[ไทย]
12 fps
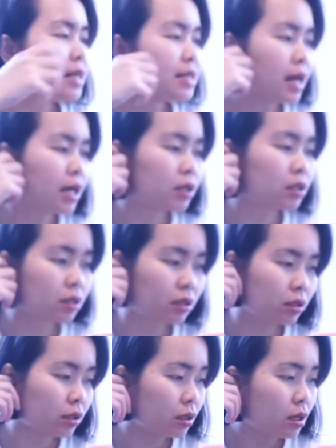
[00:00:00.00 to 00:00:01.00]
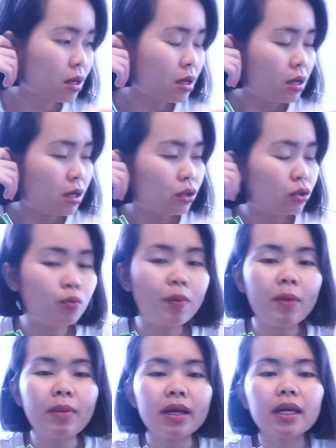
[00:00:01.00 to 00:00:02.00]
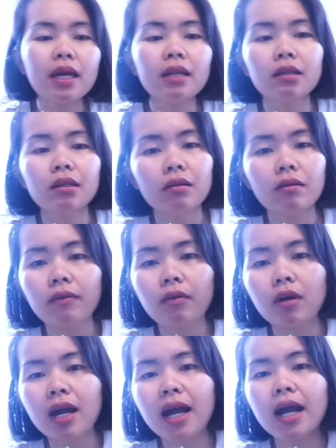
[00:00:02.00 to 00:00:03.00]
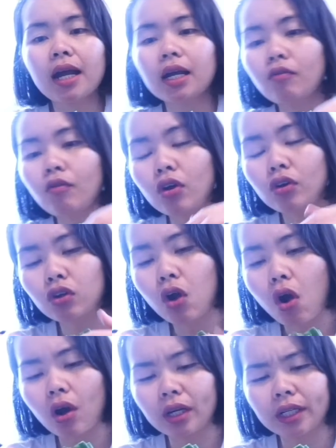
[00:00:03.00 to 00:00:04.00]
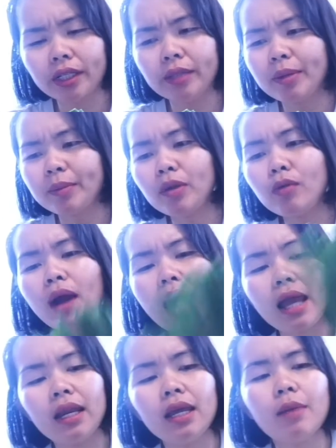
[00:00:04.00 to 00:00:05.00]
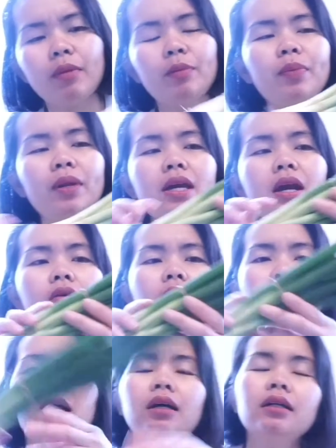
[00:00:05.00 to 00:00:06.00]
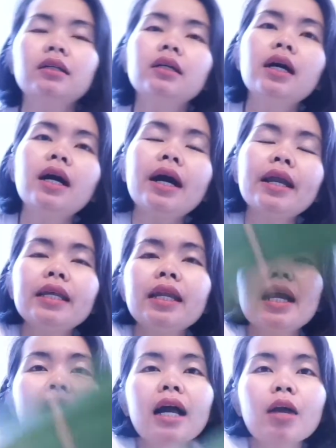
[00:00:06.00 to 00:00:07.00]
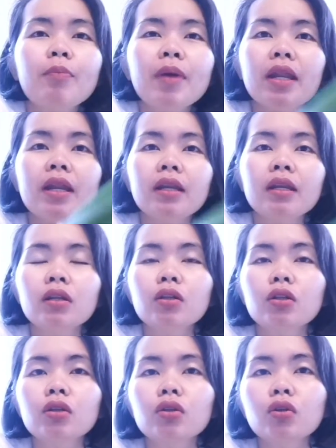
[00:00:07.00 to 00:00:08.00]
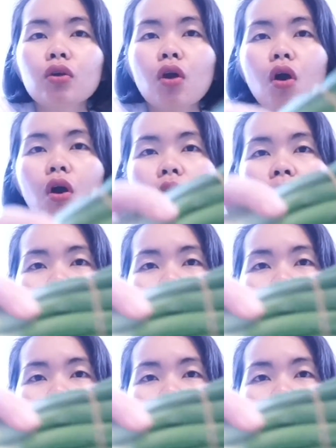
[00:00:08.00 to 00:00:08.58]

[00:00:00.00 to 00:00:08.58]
จากซูเปอร์มาร์เก็ตก่อนๆคือมันไม่หวานเลยอะ่ะมันเปรี้ยวอะ่ะ อันนี้นะคะก็เป็นต้นหอม